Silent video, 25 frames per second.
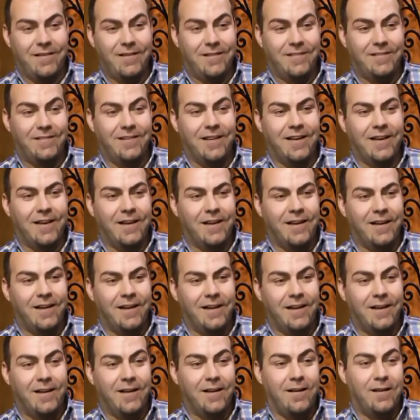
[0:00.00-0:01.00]

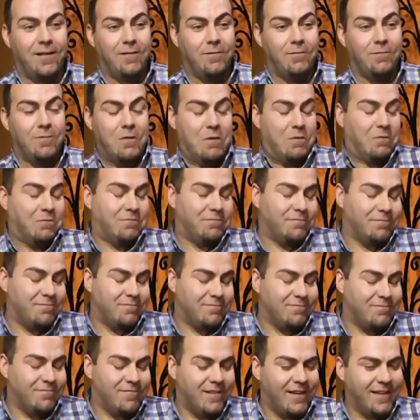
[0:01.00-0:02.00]
está,
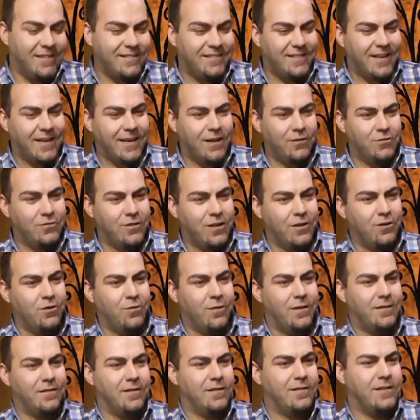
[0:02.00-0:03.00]
está
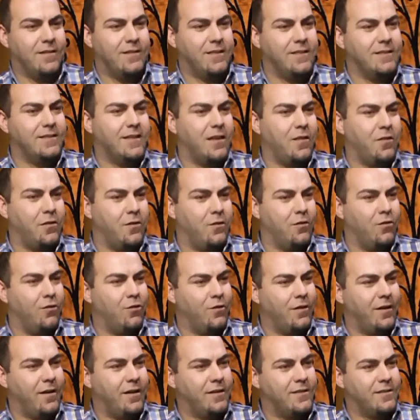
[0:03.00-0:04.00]
causando bastante sensación
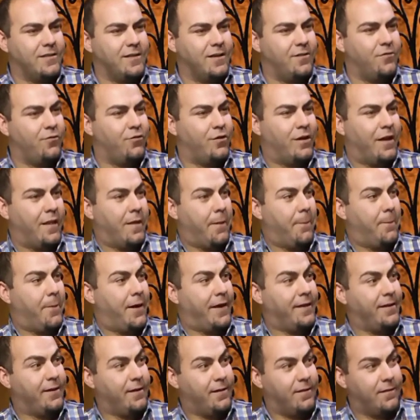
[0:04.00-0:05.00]
lo que es eh, fuera de
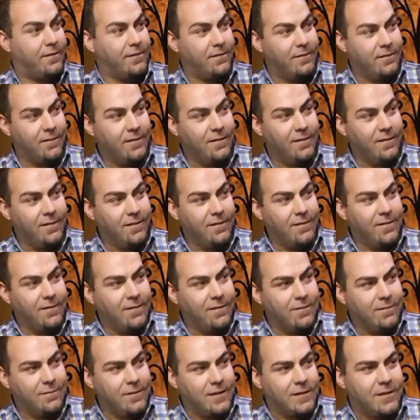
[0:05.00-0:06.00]
España.
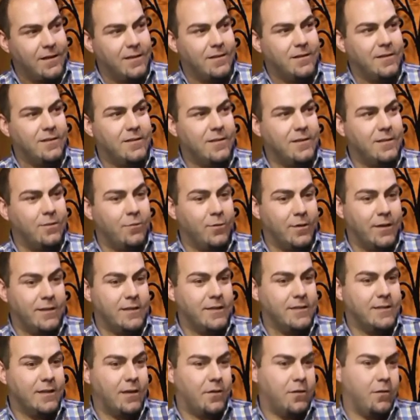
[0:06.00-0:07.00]
Bastante buena
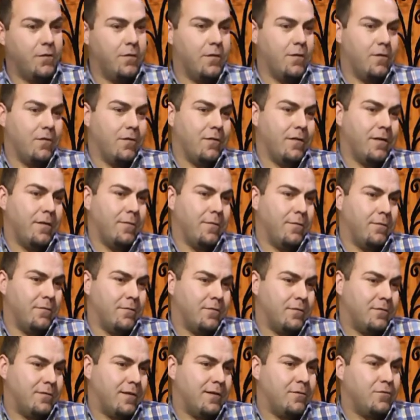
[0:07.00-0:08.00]
sensación de lo que,
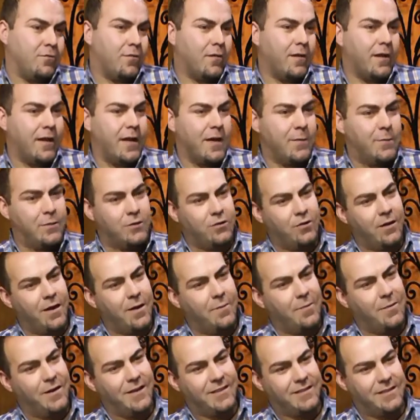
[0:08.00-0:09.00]
vamos, están todas las
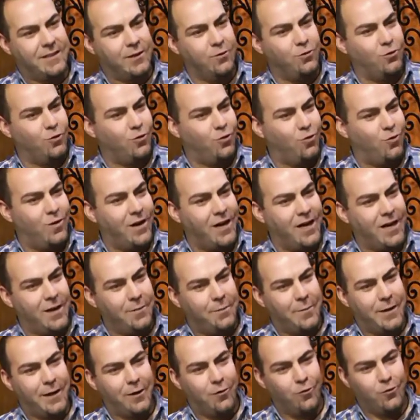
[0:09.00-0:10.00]
emisoras en Brasil, Uruguay,
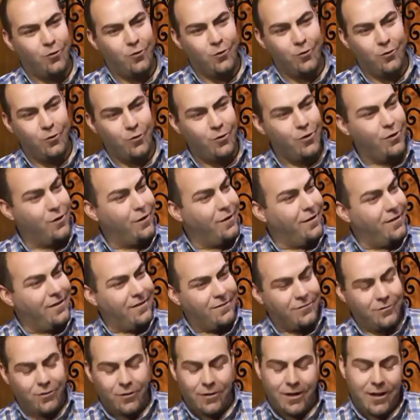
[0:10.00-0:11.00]
Perú,
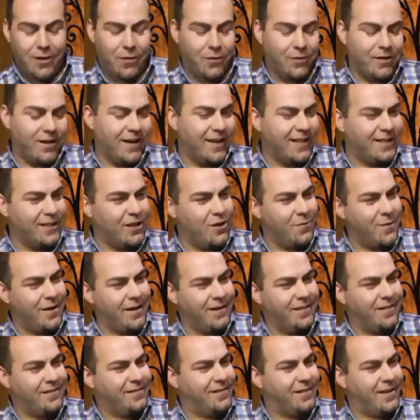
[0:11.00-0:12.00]
toda zona de
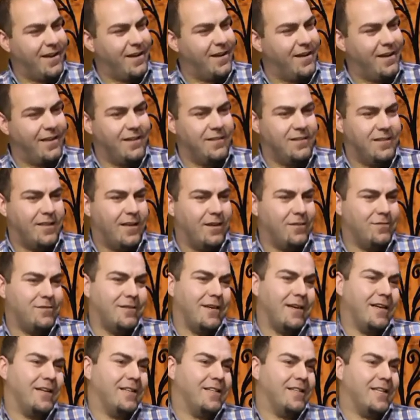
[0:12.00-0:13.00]
Latinoamérica están encantados,
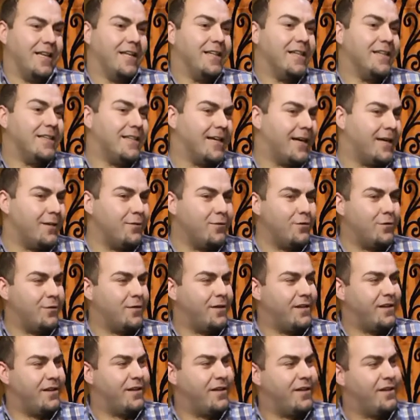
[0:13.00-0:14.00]
están intentando
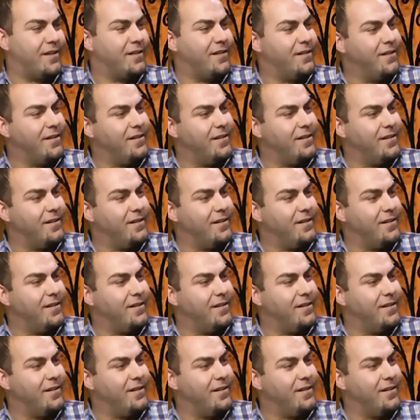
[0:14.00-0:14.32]
de,